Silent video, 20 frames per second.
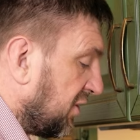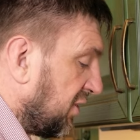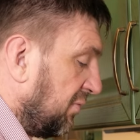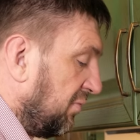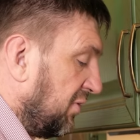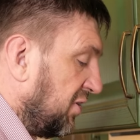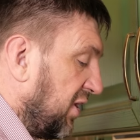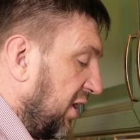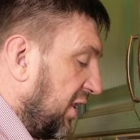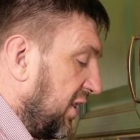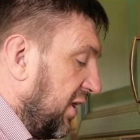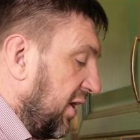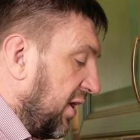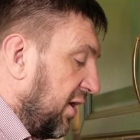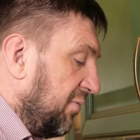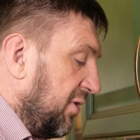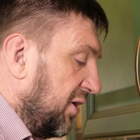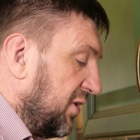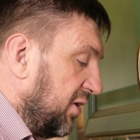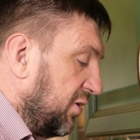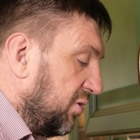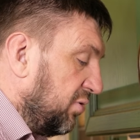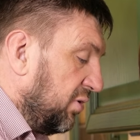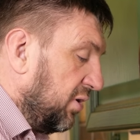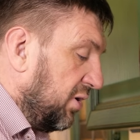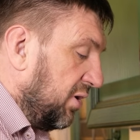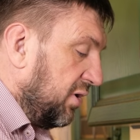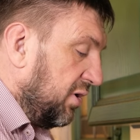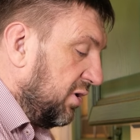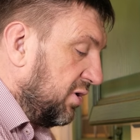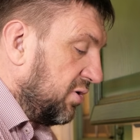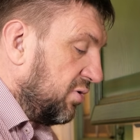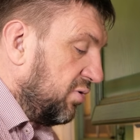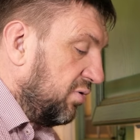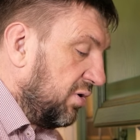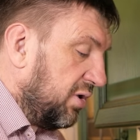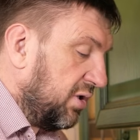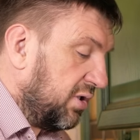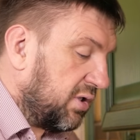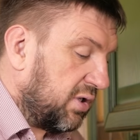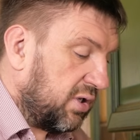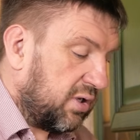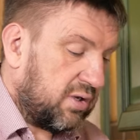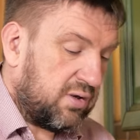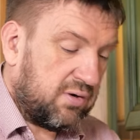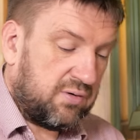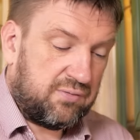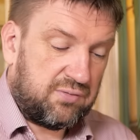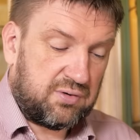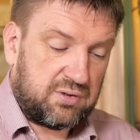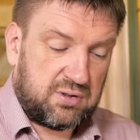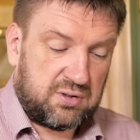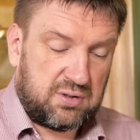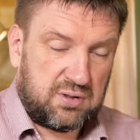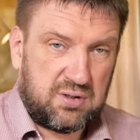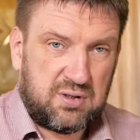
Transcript: Замечательный аромат оттуда исходит. Вот он,